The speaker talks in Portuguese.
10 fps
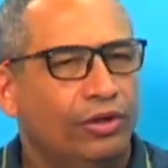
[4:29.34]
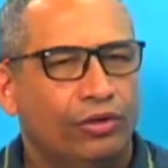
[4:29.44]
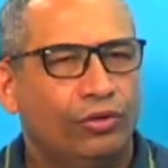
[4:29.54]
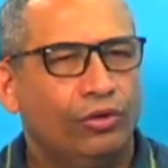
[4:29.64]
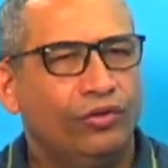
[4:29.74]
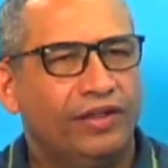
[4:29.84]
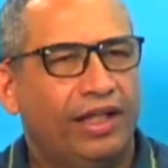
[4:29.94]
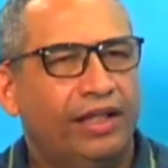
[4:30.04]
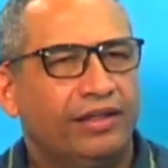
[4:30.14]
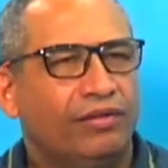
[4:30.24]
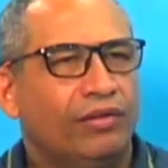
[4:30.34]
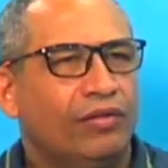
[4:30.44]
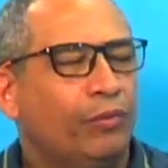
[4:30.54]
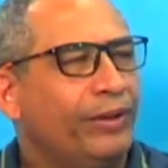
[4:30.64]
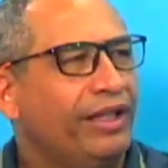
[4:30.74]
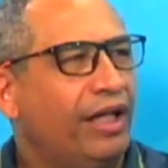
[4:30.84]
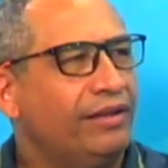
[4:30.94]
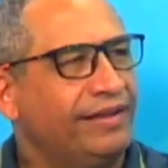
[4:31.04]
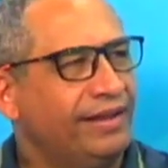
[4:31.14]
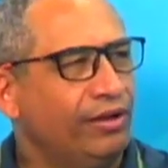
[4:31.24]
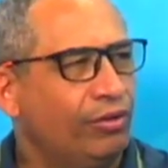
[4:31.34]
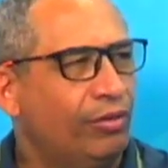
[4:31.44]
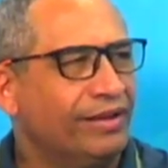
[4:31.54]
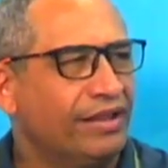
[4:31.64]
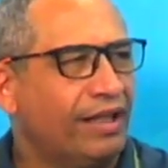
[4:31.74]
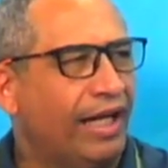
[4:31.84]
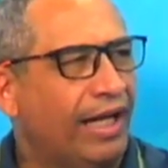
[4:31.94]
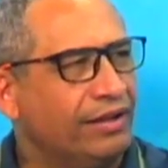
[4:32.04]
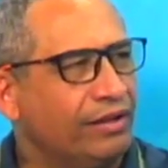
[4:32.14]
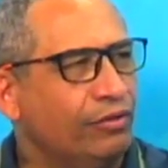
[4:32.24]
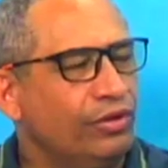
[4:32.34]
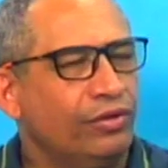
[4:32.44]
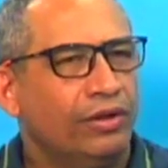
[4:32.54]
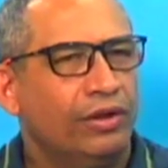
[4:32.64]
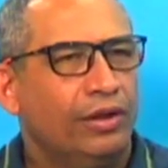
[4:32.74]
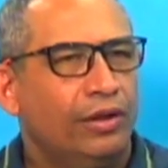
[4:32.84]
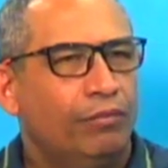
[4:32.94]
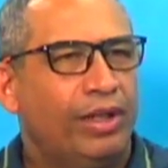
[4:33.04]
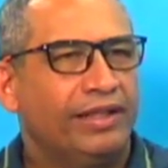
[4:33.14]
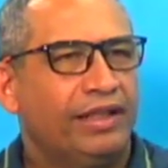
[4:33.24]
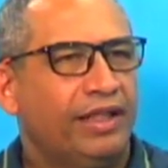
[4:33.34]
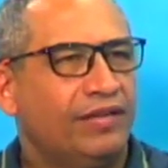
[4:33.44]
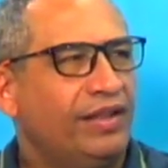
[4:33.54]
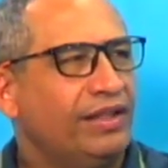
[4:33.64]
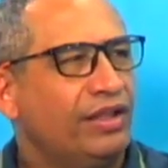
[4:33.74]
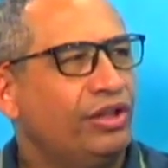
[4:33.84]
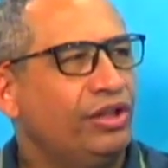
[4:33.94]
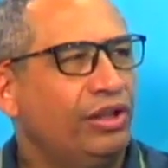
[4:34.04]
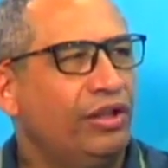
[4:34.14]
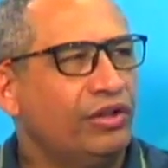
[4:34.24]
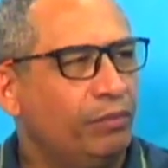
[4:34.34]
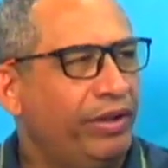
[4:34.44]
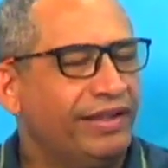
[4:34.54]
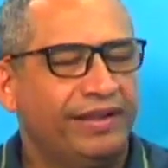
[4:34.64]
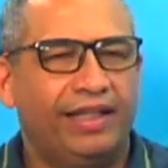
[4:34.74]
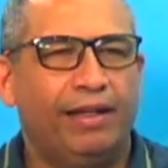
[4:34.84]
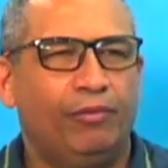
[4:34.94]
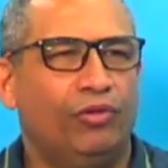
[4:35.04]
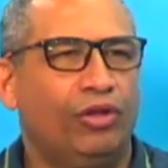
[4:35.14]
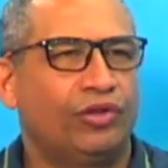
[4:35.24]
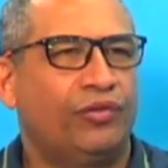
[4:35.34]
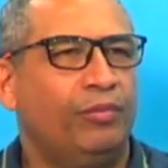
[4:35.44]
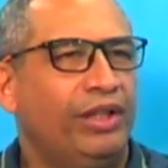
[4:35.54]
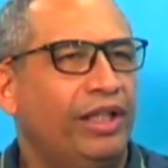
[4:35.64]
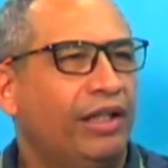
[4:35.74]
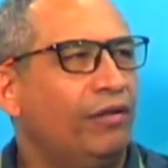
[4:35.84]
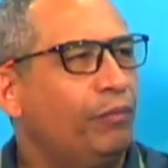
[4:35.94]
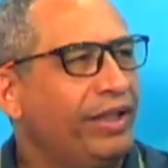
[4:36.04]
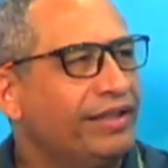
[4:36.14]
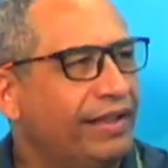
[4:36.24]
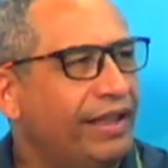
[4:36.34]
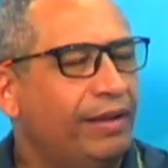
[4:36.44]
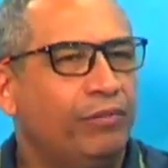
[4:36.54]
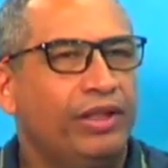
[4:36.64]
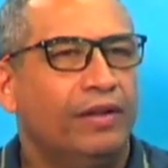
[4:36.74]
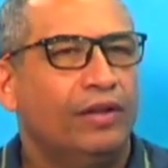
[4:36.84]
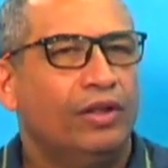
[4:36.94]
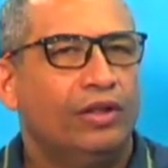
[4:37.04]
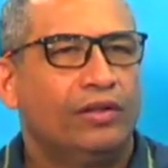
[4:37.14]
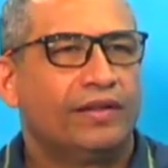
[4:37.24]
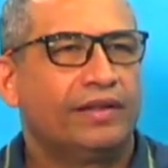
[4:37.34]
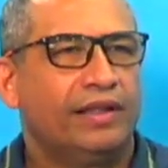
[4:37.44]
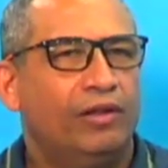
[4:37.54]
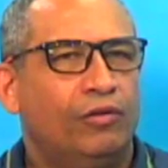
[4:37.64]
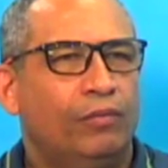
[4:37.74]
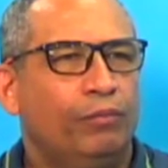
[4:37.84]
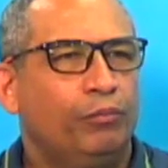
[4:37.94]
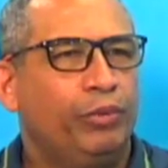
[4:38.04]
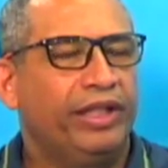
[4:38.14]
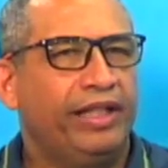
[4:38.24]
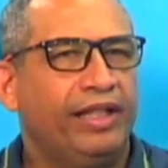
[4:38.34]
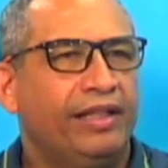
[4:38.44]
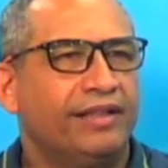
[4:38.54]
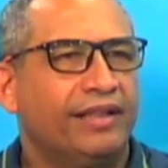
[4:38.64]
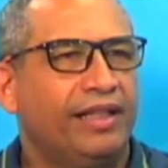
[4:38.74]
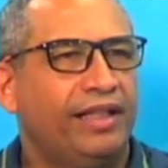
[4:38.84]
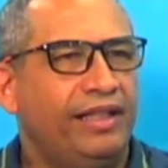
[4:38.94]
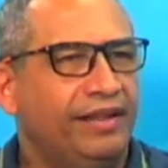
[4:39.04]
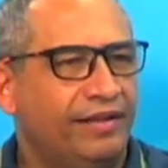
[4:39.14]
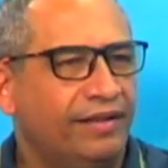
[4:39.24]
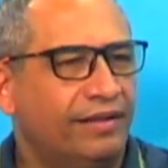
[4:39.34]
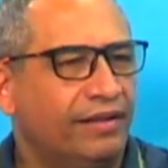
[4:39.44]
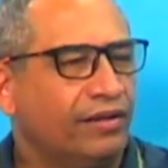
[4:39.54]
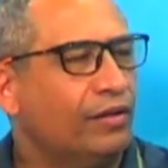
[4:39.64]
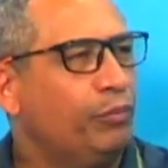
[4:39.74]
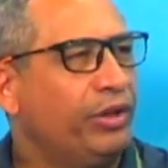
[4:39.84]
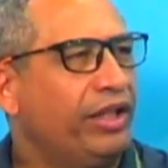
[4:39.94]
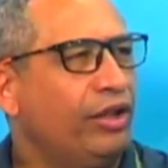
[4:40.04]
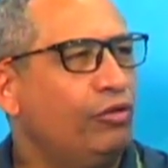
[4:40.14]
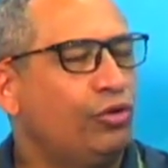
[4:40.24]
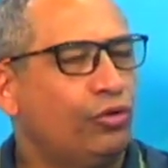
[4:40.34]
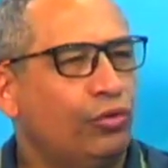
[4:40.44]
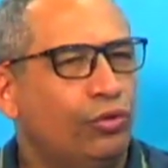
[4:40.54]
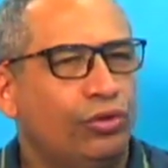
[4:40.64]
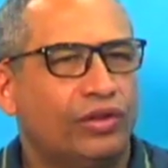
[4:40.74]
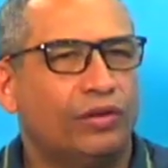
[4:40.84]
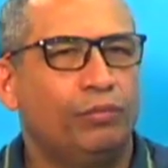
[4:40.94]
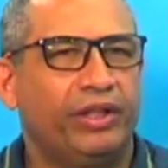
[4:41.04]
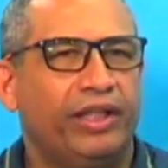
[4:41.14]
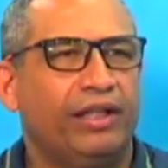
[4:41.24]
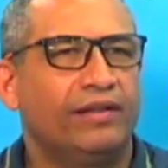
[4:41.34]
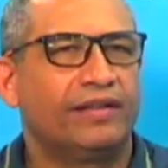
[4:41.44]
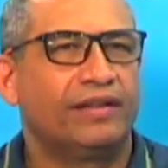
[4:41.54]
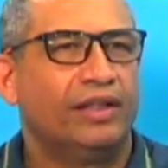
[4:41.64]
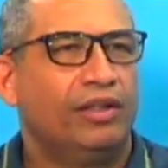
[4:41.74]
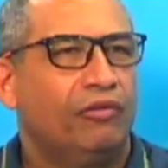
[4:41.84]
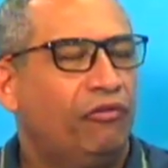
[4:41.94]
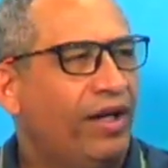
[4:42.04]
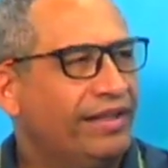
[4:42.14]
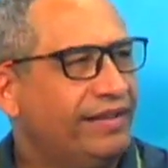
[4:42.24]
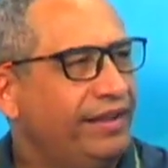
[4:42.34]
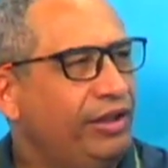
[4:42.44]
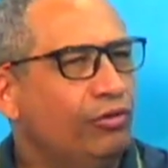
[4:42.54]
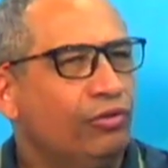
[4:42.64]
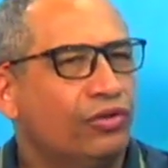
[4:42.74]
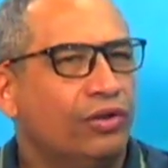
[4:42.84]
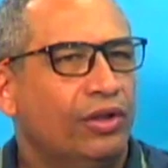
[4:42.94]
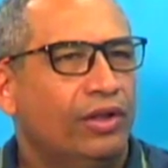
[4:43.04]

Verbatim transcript: Todas elas estão acompanhadas de sintomas clássicos, mas que às vezes a gente não se percebe, o nosso familiar não percebe. São pequenas crises, são pequenos choros, são pequenos vazios,